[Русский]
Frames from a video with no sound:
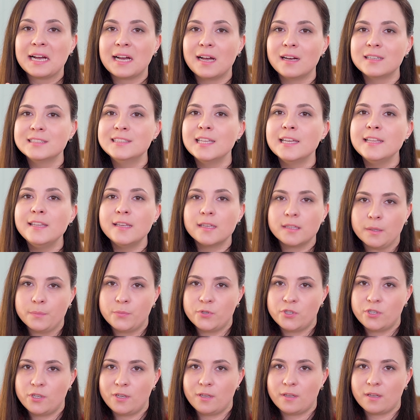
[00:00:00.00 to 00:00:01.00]
Когда нет
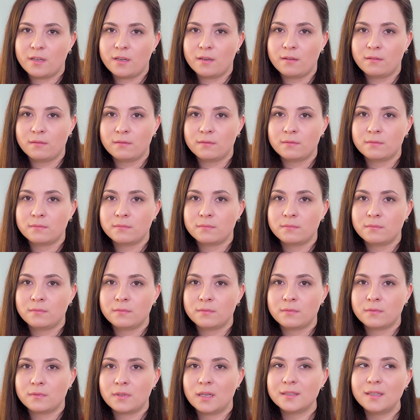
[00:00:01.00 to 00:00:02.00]
общения.
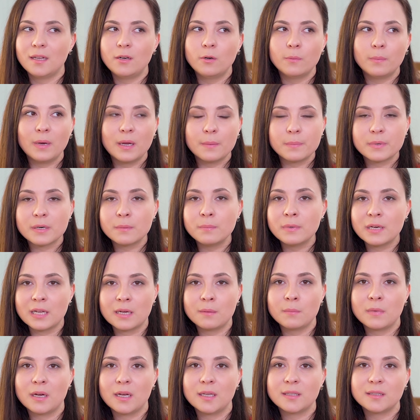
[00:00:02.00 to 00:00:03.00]
Когда любая
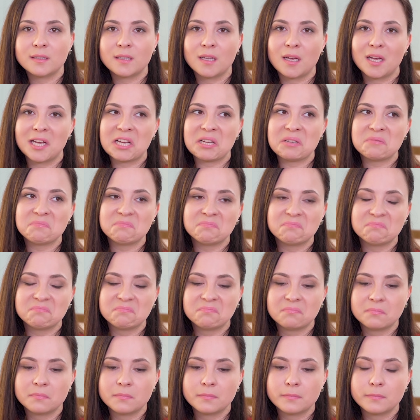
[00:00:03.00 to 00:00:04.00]
проблема – это
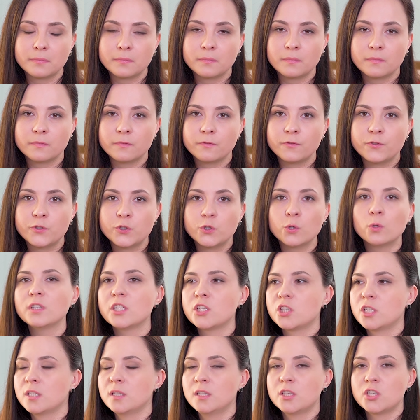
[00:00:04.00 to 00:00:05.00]
все
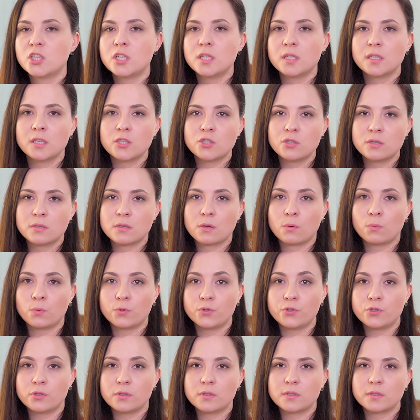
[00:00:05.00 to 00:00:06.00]
наши отношения должны
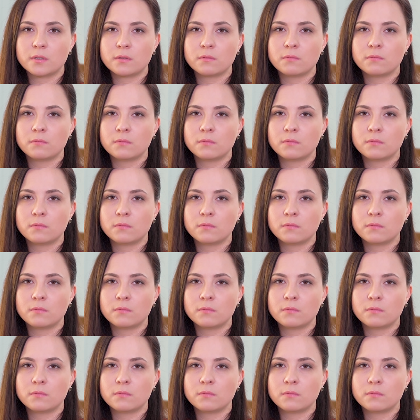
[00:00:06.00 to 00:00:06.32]
закончиться.